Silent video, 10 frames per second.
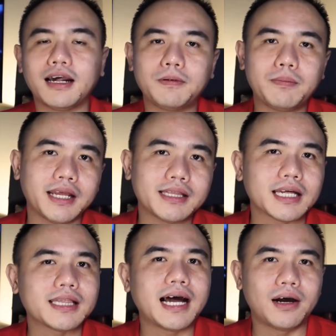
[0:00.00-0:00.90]
agar
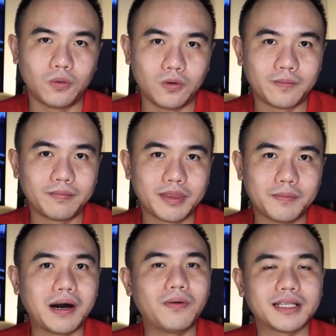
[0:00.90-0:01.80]
pemerintah tahu
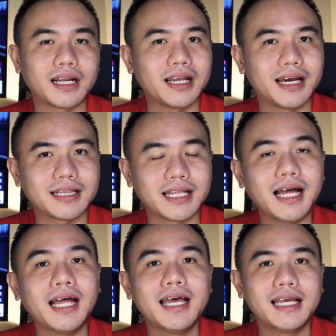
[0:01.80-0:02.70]
bahwa
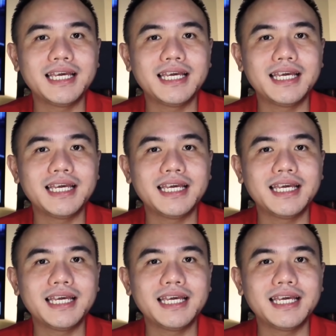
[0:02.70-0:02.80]
ternyata